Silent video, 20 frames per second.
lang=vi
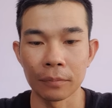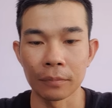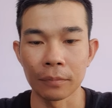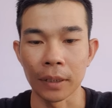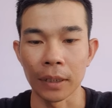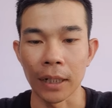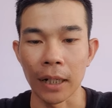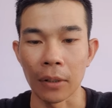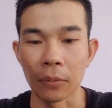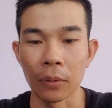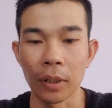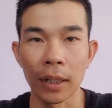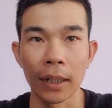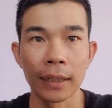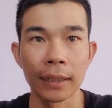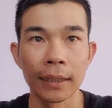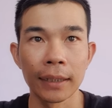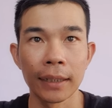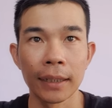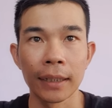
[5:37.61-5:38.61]
mật khẩu ha
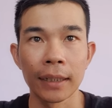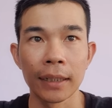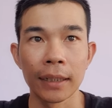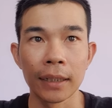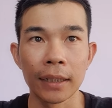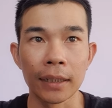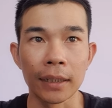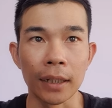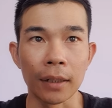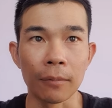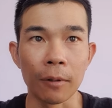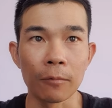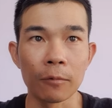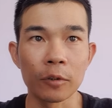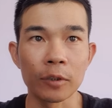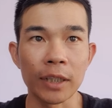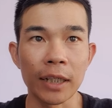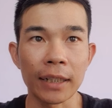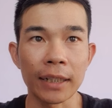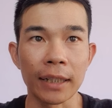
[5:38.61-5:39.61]
rồi bấm
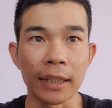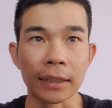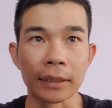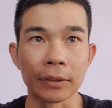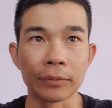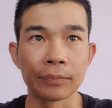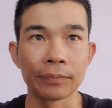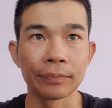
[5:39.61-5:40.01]
vào xác nhận